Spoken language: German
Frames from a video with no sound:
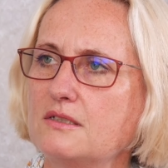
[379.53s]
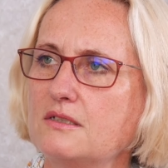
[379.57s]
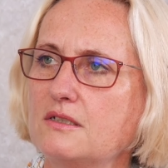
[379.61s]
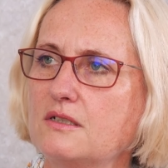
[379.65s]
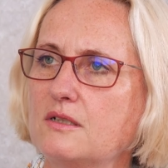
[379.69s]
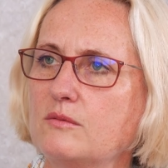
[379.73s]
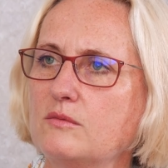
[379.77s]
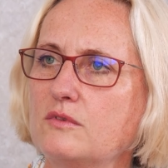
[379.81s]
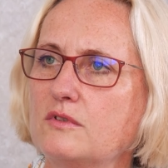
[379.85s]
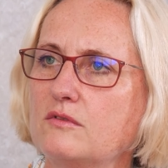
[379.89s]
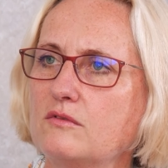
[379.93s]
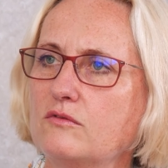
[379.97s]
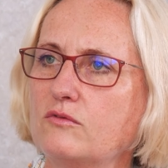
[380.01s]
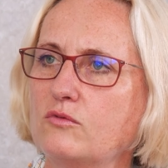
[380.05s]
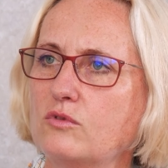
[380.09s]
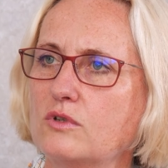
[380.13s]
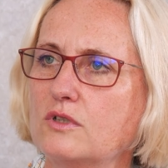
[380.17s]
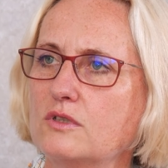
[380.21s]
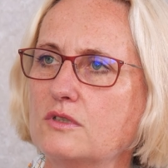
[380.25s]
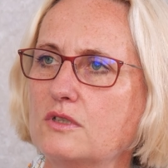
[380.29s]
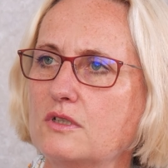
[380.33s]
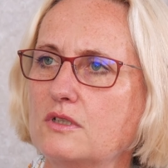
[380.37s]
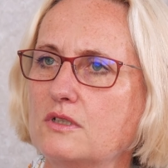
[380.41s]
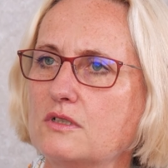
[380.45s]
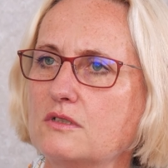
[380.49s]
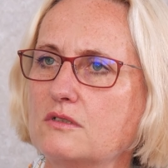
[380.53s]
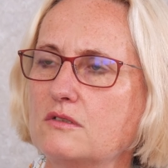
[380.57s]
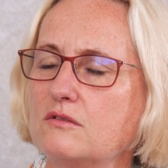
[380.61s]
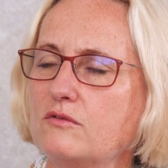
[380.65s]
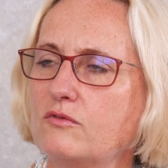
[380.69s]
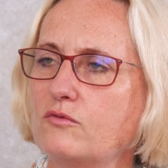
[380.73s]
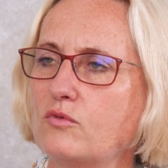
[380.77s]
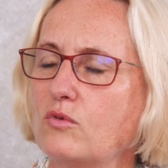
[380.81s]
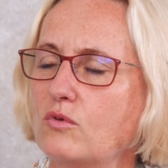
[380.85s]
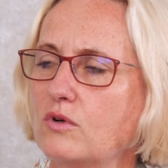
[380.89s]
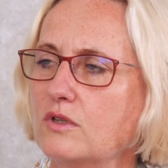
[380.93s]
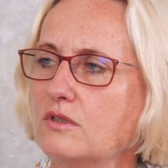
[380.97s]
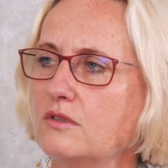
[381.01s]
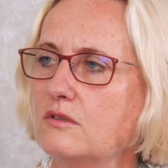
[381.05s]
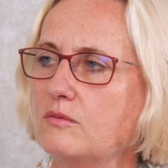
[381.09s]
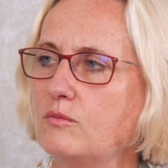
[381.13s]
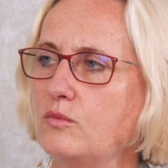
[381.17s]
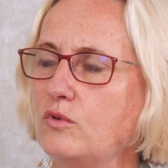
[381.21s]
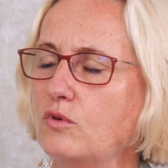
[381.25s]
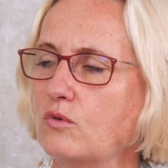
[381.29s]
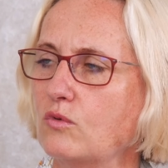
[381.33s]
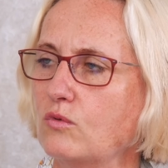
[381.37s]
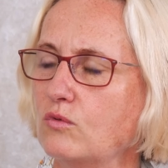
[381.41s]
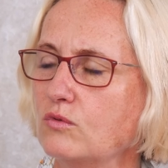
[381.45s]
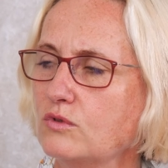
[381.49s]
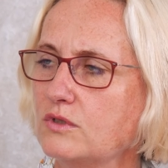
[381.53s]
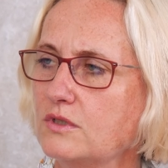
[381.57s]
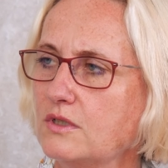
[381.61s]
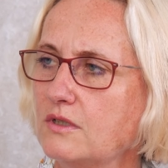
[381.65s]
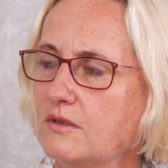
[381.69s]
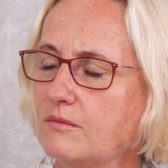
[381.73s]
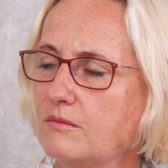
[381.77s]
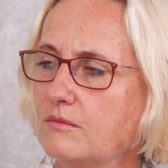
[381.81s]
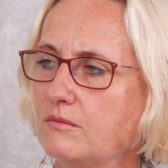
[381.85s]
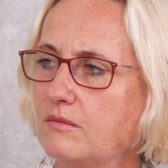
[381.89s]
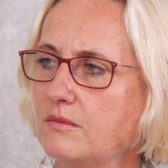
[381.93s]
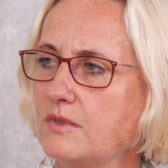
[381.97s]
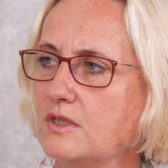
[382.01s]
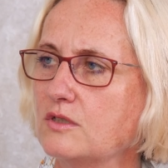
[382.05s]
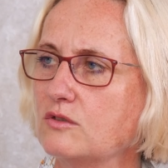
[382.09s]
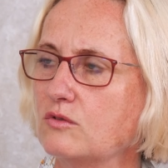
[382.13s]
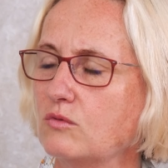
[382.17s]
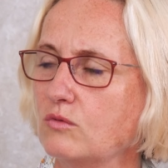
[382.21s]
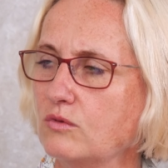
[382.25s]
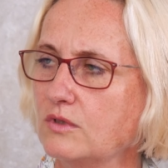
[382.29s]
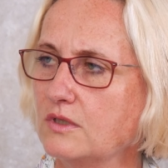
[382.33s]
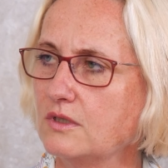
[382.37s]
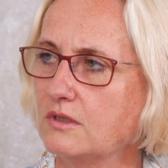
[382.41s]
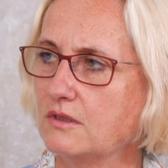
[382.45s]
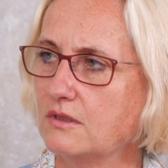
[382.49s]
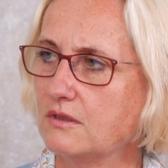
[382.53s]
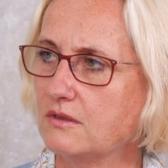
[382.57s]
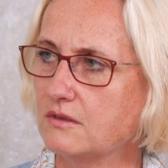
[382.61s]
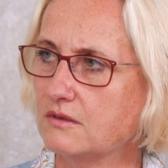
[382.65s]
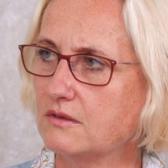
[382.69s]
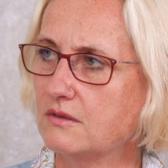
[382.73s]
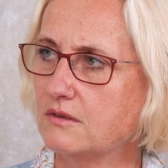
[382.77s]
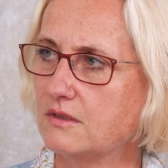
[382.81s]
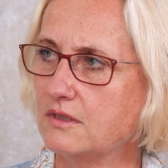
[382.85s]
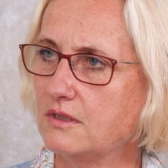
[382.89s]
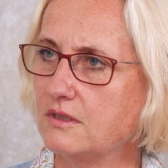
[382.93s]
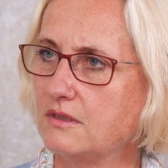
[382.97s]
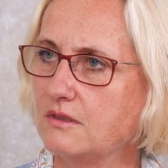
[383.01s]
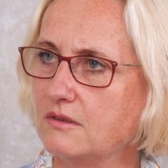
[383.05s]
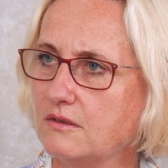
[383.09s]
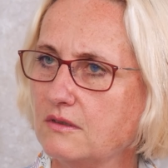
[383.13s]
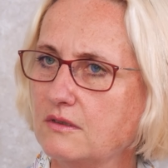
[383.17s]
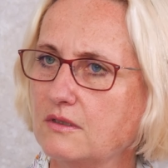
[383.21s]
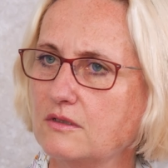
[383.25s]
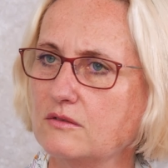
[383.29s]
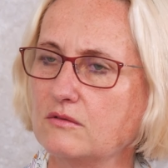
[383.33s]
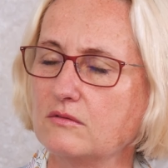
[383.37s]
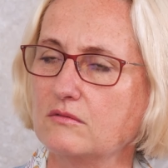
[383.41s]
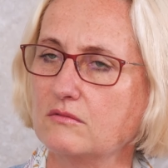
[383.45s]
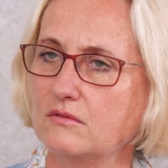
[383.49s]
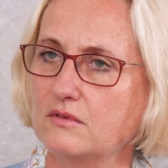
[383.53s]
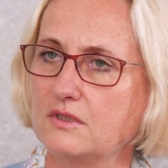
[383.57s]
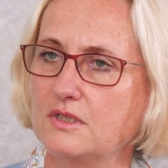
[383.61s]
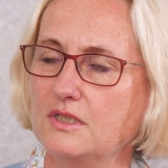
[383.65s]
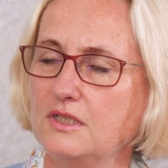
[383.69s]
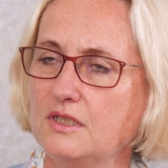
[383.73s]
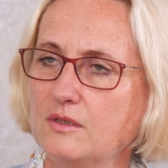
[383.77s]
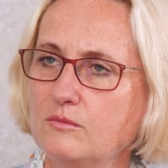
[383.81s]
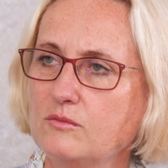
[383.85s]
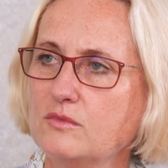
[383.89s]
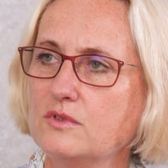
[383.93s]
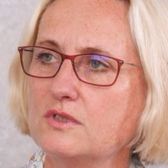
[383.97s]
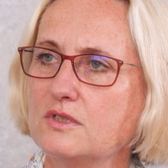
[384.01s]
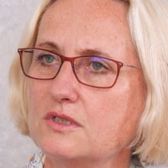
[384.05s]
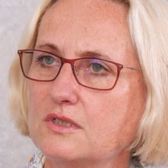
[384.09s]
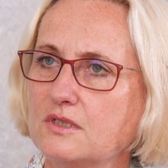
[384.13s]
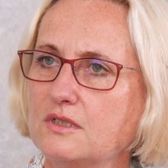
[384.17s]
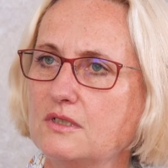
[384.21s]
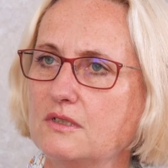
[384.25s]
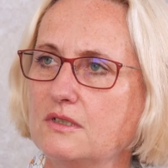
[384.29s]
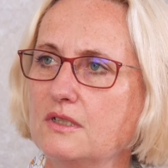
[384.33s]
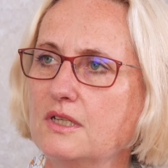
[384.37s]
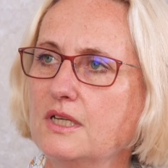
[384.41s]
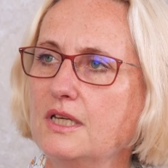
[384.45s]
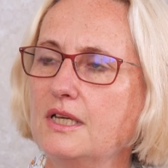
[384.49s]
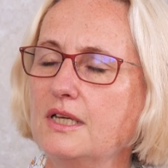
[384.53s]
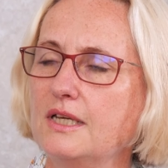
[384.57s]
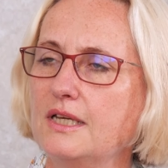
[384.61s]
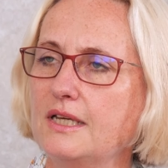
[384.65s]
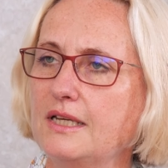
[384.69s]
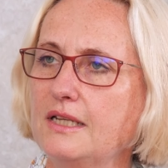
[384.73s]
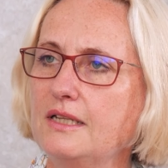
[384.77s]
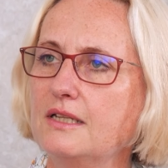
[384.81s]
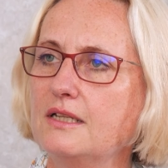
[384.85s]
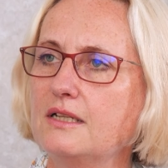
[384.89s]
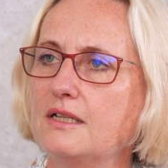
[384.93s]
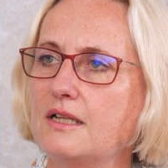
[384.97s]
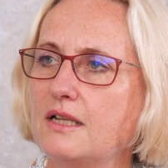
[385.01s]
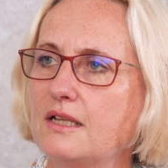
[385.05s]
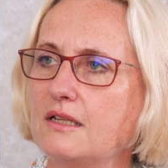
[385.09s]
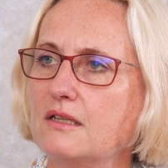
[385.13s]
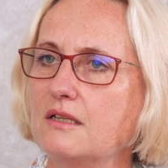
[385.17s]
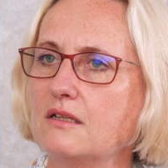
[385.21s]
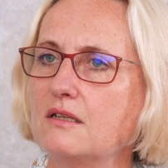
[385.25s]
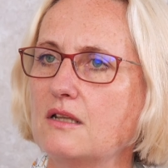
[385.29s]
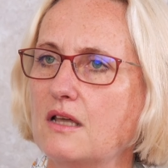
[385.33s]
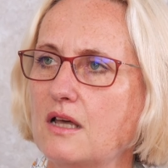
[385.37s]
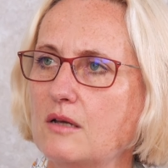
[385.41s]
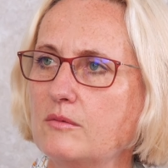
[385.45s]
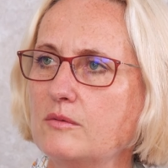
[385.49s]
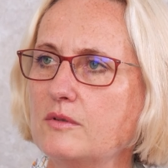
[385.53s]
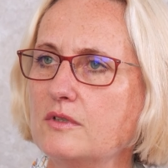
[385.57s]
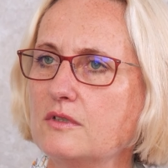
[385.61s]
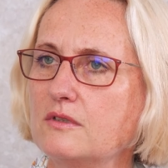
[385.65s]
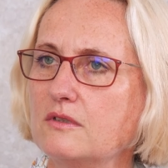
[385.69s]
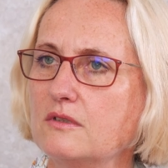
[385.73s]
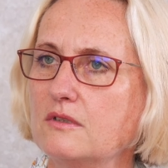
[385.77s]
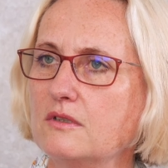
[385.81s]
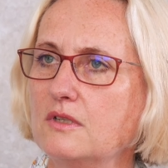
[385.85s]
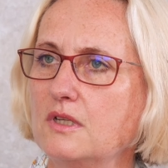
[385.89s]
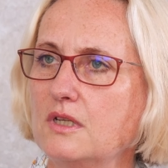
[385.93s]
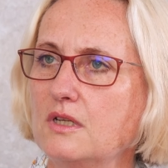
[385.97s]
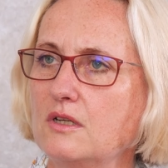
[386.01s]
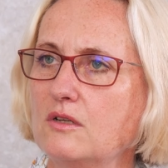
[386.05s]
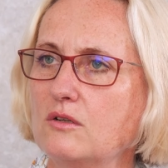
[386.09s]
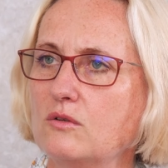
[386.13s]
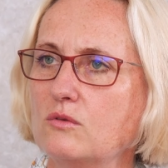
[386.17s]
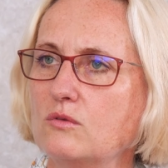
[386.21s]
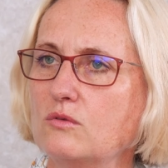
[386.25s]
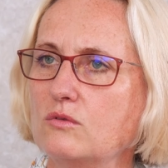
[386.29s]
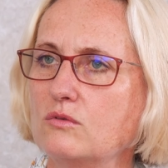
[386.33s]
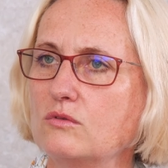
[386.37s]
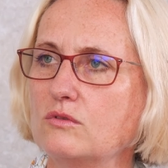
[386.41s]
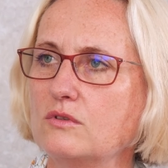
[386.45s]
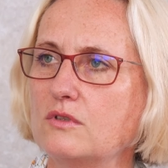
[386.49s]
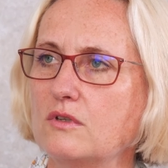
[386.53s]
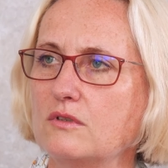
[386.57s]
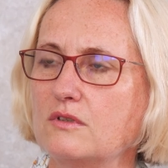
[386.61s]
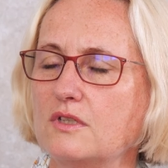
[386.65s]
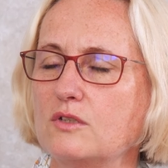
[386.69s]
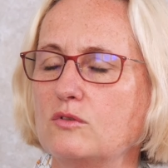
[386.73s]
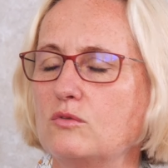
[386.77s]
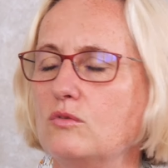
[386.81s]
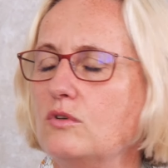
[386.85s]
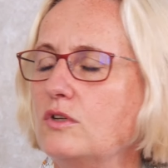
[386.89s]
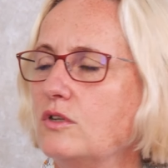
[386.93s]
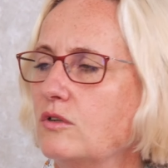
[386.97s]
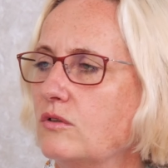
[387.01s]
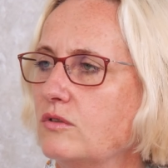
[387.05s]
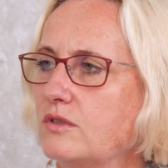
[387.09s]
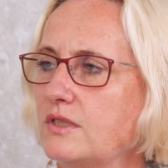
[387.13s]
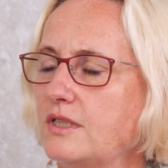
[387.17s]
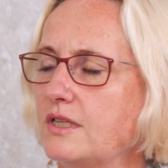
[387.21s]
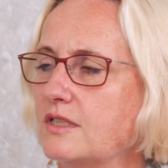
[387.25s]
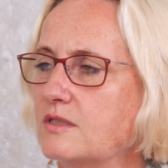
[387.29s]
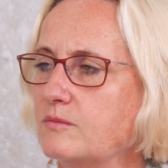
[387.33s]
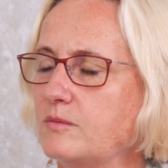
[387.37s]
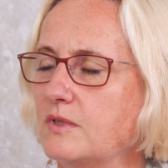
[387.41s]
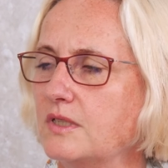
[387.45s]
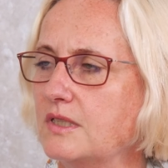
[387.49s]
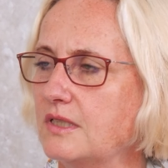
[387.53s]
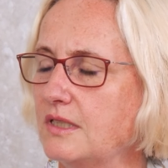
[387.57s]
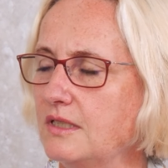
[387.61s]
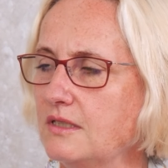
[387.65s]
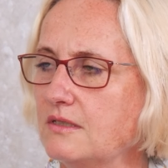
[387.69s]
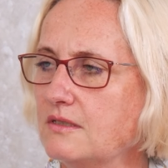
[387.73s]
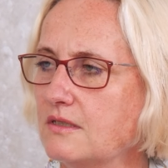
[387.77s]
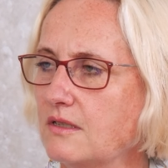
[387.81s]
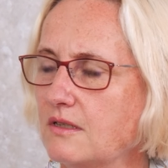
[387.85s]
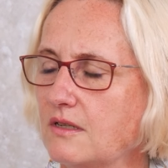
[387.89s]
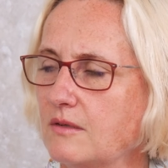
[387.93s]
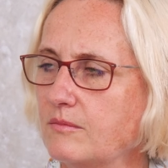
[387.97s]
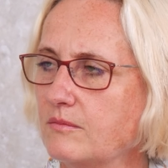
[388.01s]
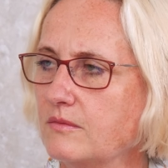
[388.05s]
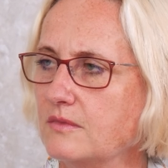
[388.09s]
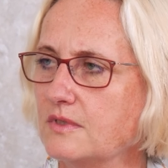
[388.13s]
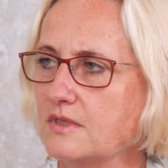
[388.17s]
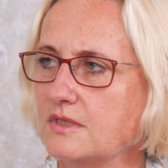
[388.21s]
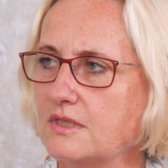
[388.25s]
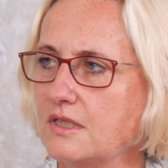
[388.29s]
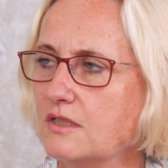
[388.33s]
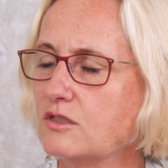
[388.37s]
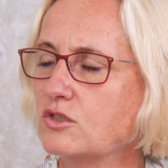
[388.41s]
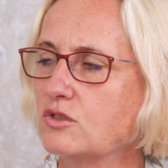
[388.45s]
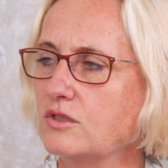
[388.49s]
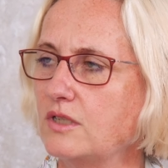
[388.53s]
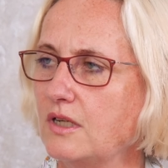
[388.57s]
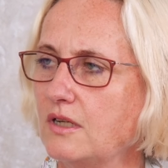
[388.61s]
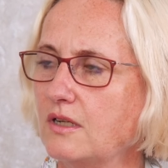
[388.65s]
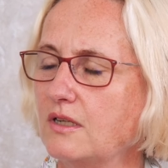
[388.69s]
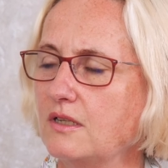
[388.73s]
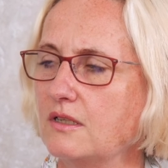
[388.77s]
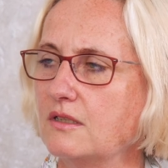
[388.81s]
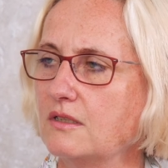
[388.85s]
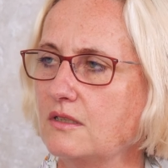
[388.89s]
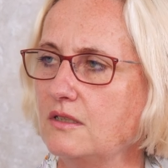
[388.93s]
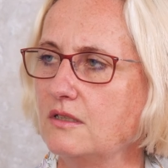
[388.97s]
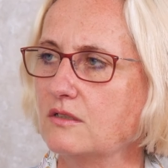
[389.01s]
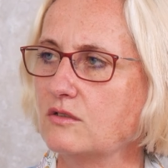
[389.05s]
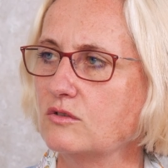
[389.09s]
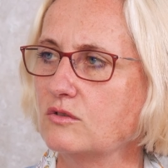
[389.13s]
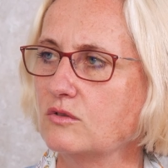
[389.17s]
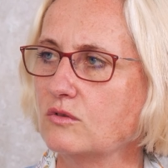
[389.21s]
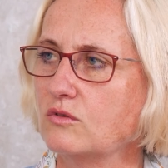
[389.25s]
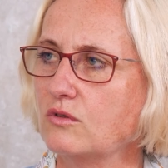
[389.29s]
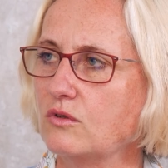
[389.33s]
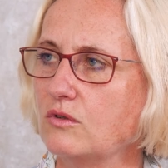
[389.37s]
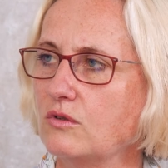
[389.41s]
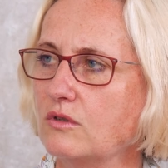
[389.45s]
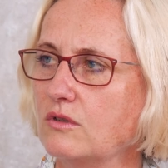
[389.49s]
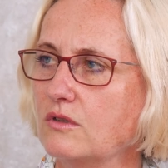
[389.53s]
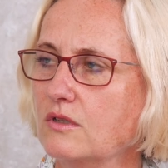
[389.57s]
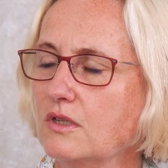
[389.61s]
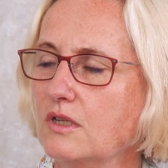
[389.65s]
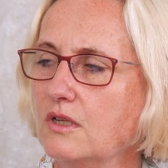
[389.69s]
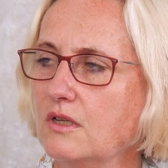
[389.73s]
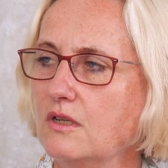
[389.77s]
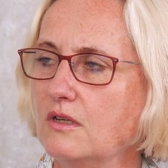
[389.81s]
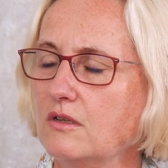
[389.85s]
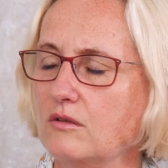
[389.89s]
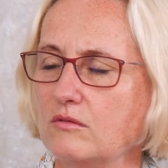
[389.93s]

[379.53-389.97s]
Sie haben den Vorteil, dass Sie vor Ort Büros haben, Personen, also, die, die, also Teams, die in den Ländern arbeiten und natürlich auch die Expertise haben, sehr schnell reagieren zu können.